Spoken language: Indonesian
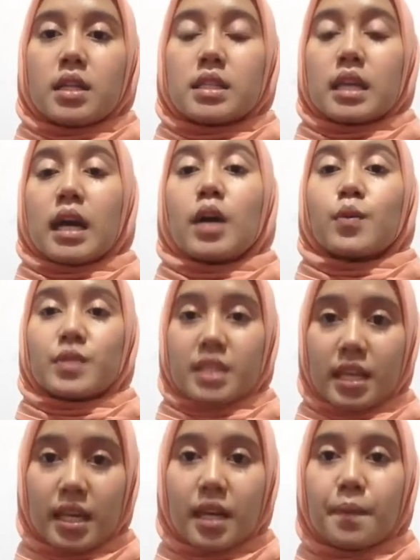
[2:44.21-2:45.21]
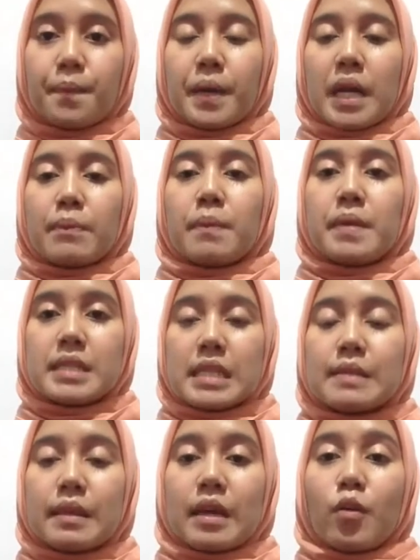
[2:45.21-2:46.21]
seharusnya para
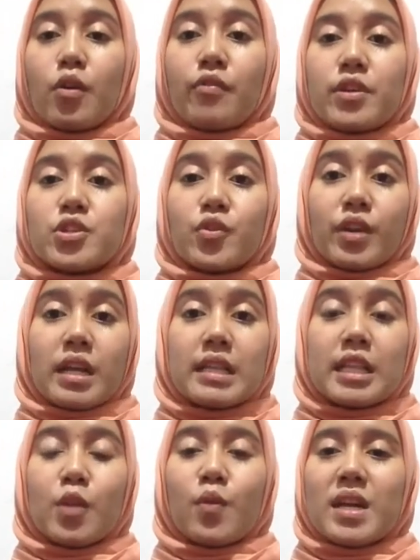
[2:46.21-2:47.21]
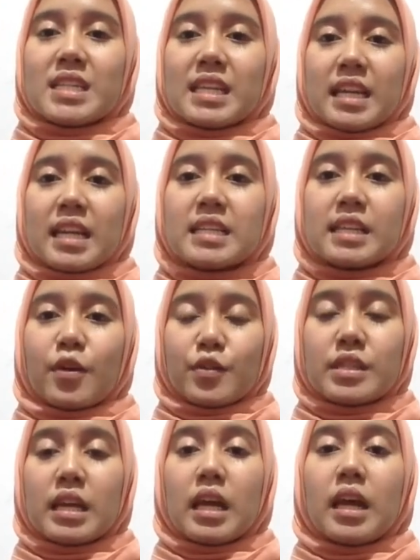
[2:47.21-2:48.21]
pebisnis yang konvensional di luar sana
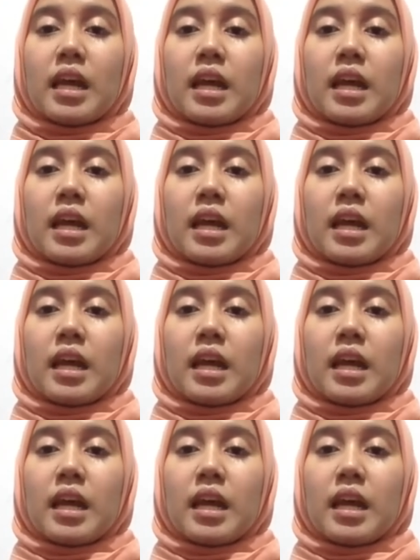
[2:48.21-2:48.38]
seharusnya